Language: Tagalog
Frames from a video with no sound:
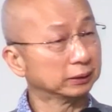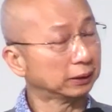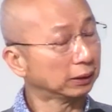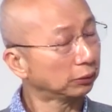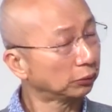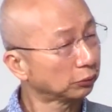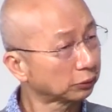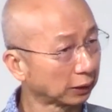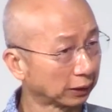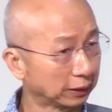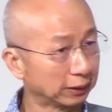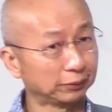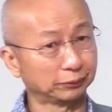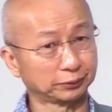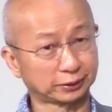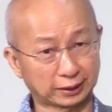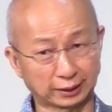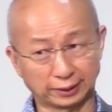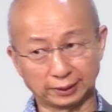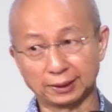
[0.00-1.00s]
So kung
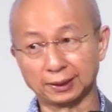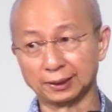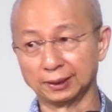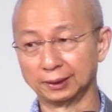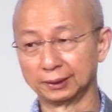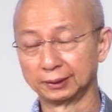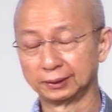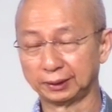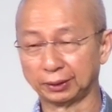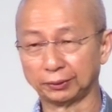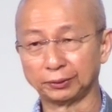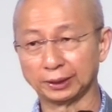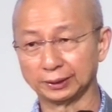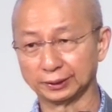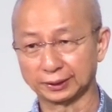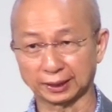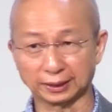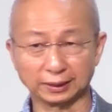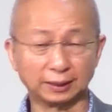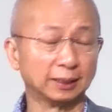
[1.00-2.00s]
may isa, ah, may
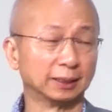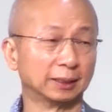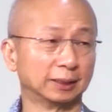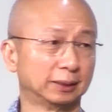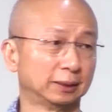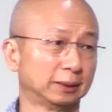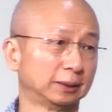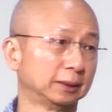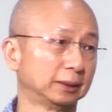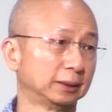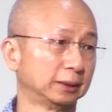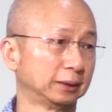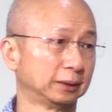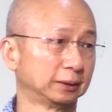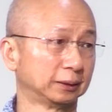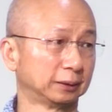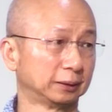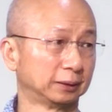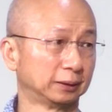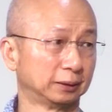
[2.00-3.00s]
namatay sa kanilang
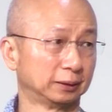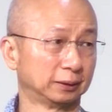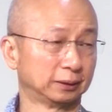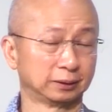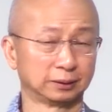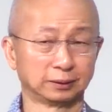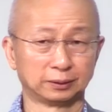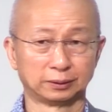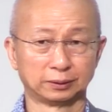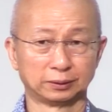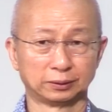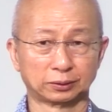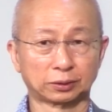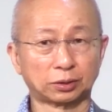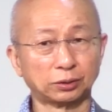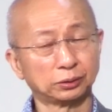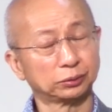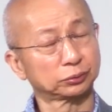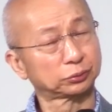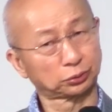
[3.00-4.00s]
mga
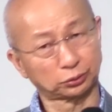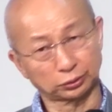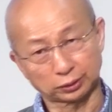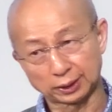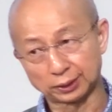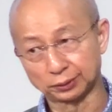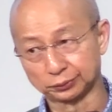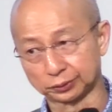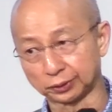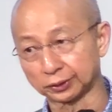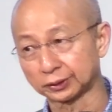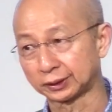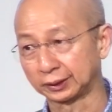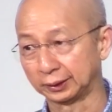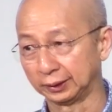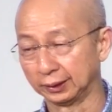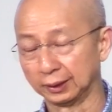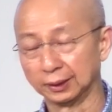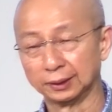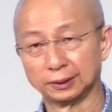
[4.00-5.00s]
kasambahay, ipinakita
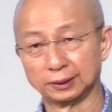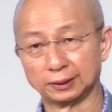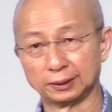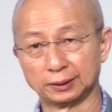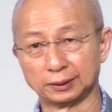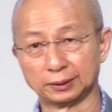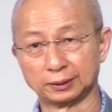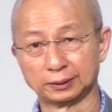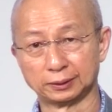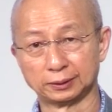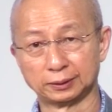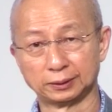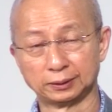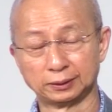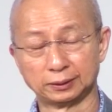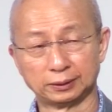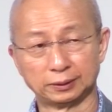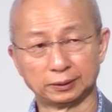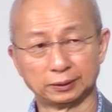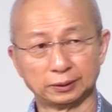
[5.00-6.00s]
ng
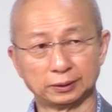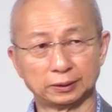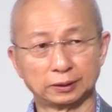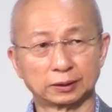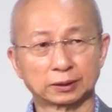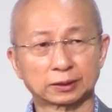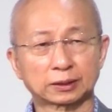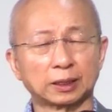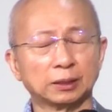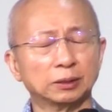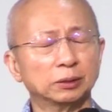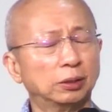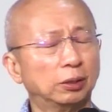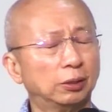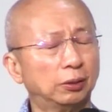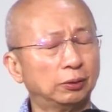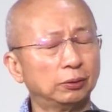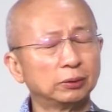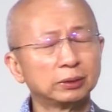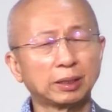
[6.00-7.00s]
Panginoon ang biyaya
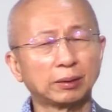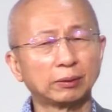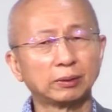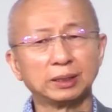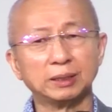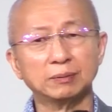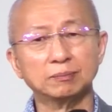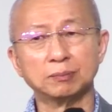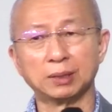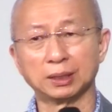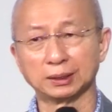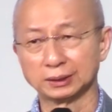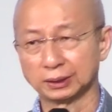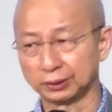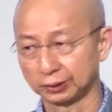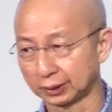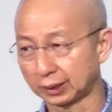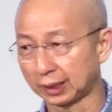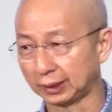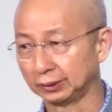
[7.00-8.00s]

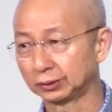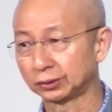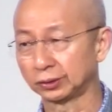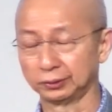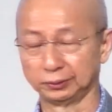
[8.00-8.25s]
kung paano